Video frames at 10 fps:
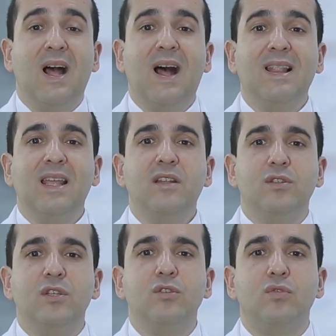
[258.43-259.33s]
Além
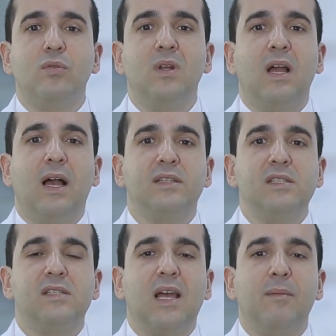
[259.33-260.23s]
disso, a
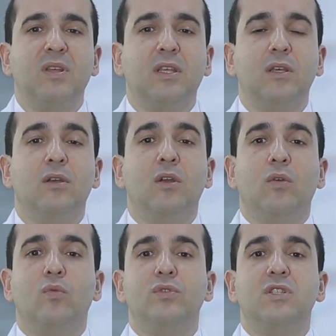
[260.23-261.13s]
gente sabe que
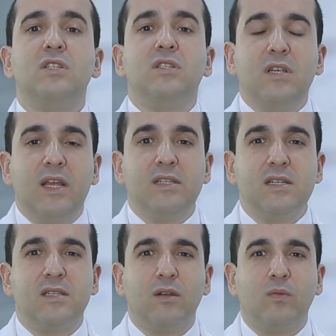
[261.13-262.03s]
os índices de
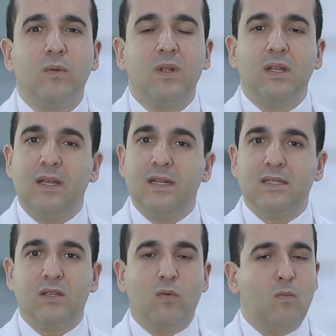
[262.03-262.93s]
rejeição
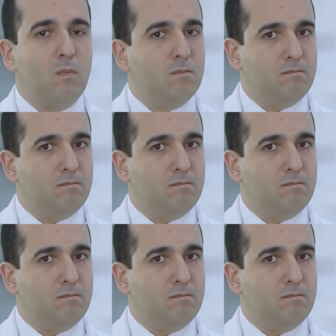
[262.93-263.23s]
eles são